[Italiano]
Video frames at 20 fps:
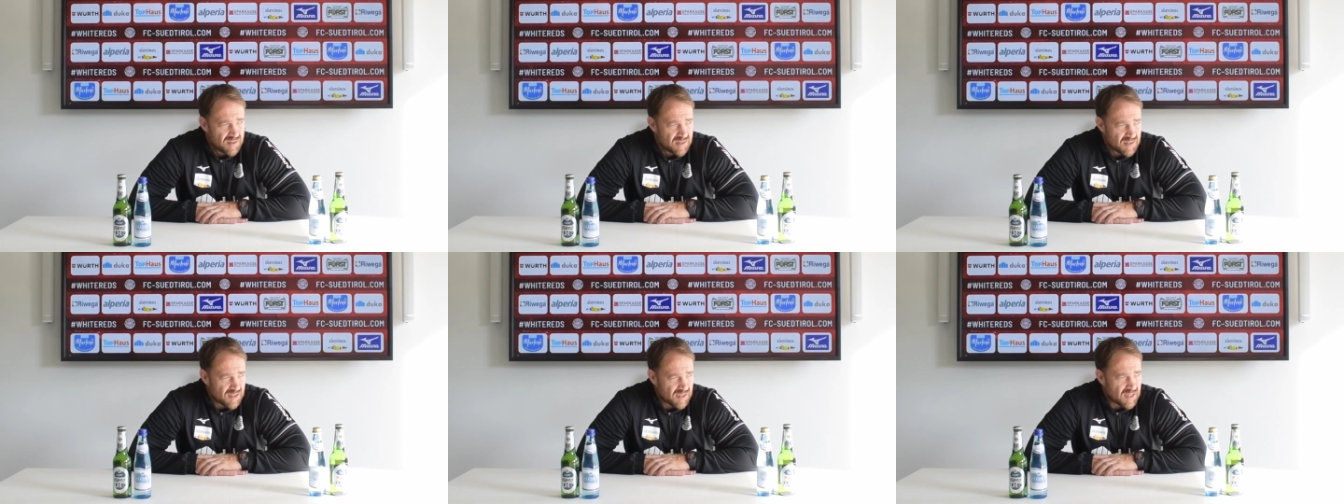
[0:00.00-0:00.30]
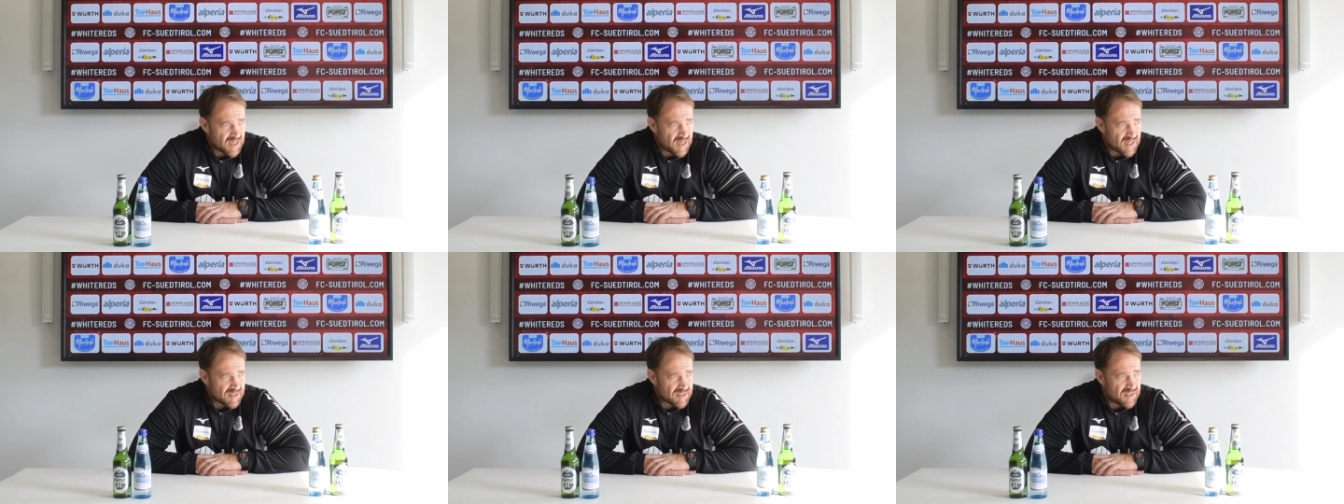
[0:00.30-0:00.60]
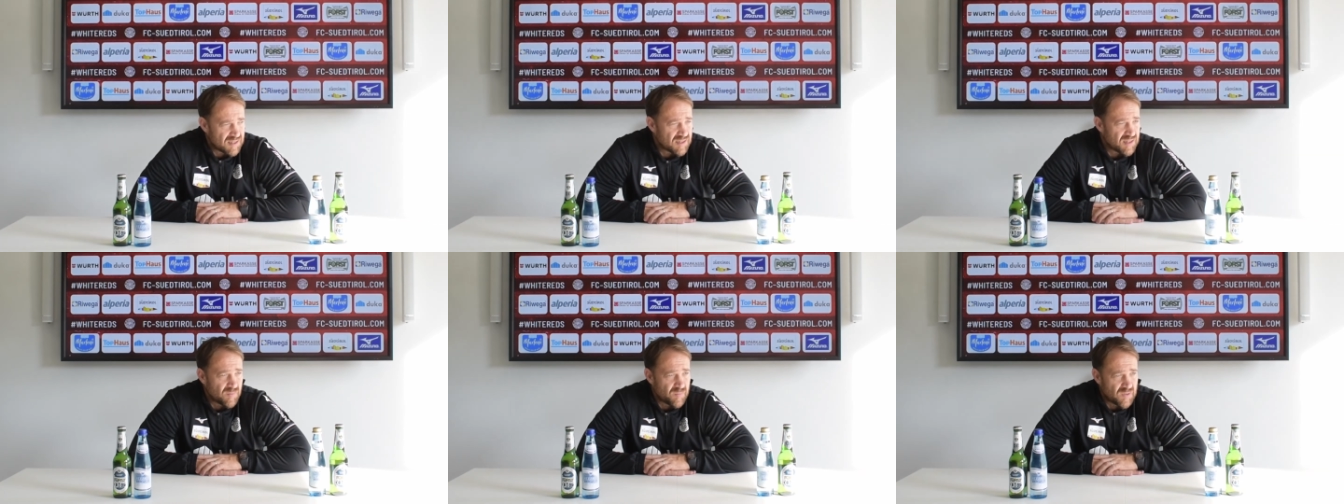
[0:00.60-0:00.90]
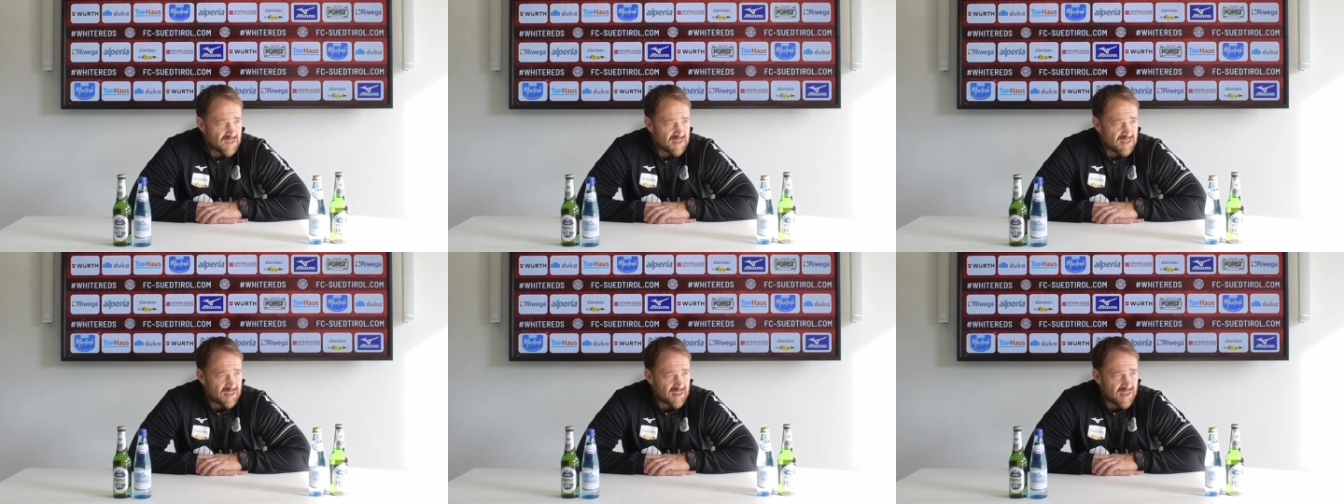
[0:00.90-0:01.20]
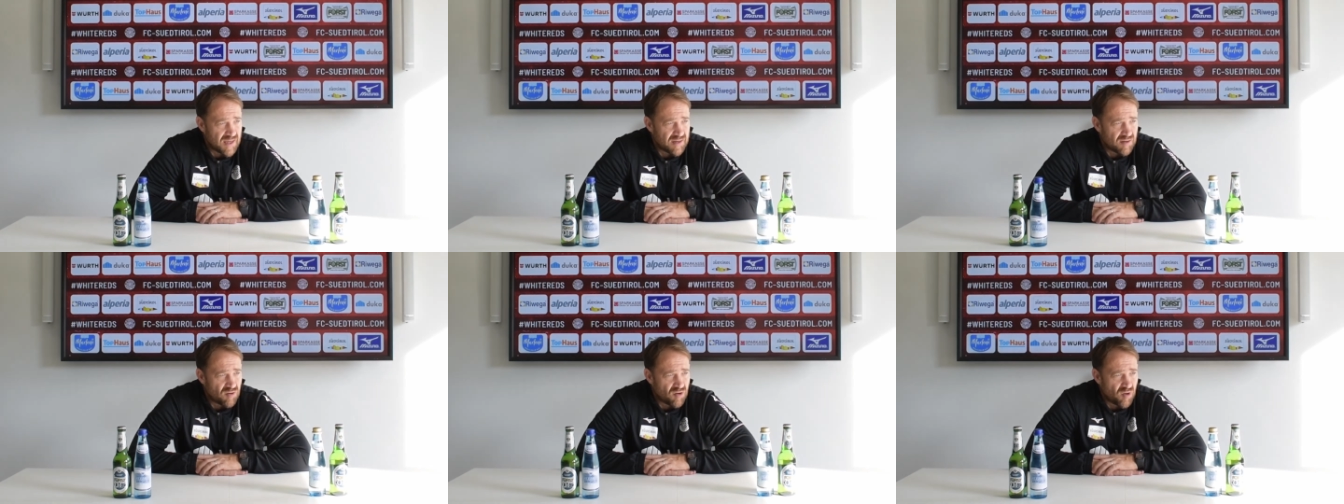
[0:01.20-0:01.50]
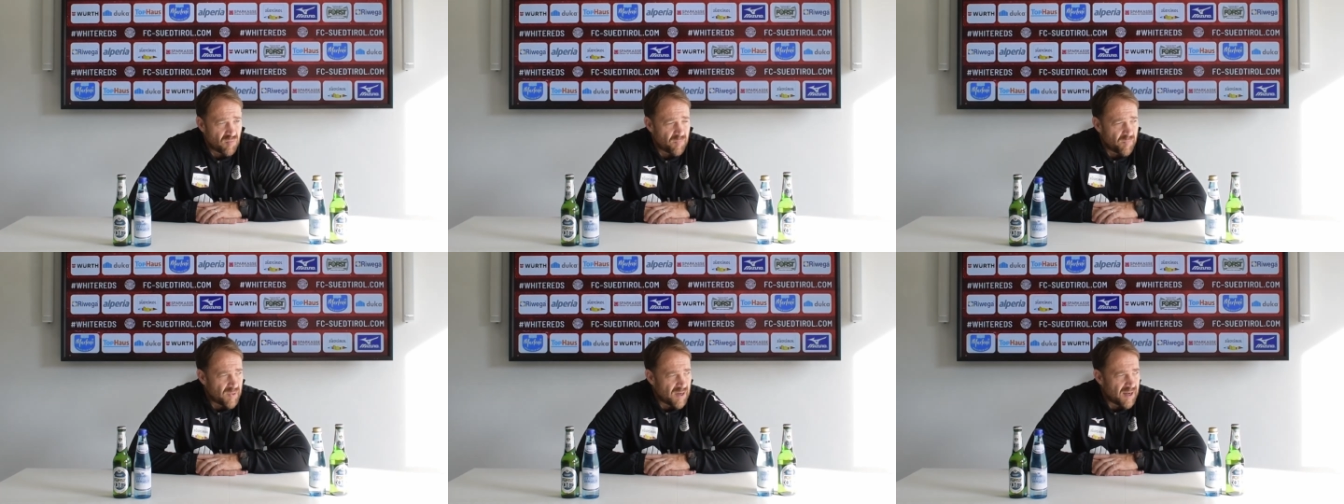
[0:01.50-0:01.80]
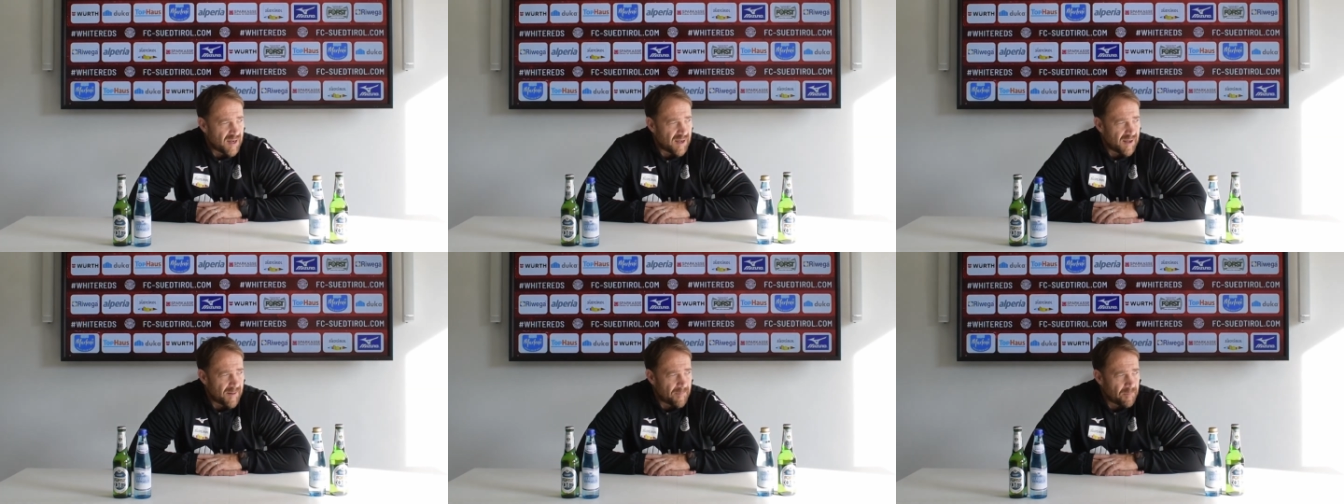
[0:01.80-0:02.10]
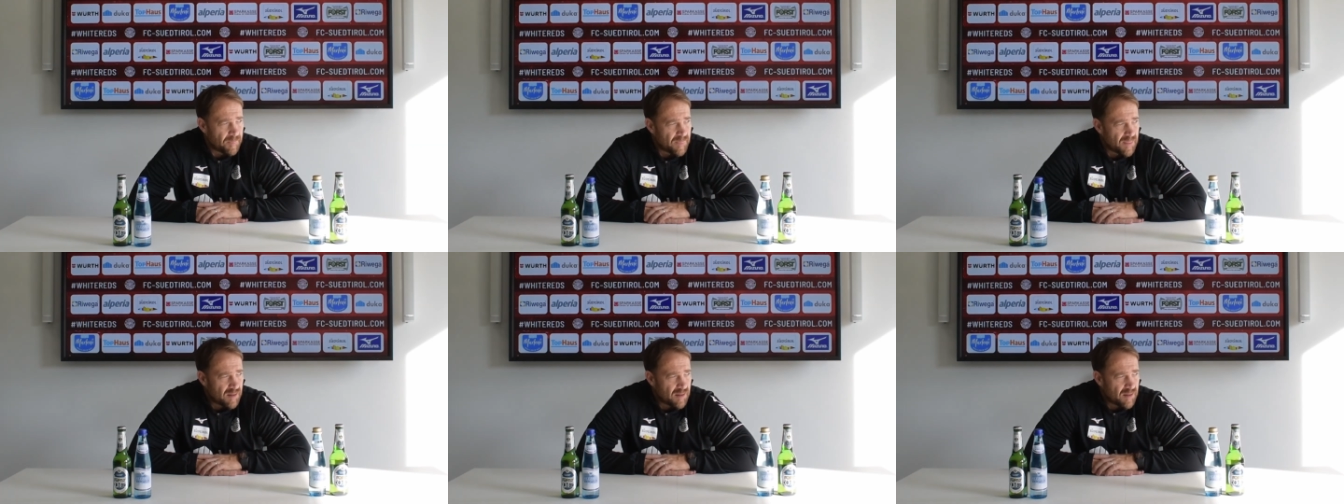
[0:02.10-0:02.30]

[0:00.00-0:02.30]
anche la stessa partita in Coppa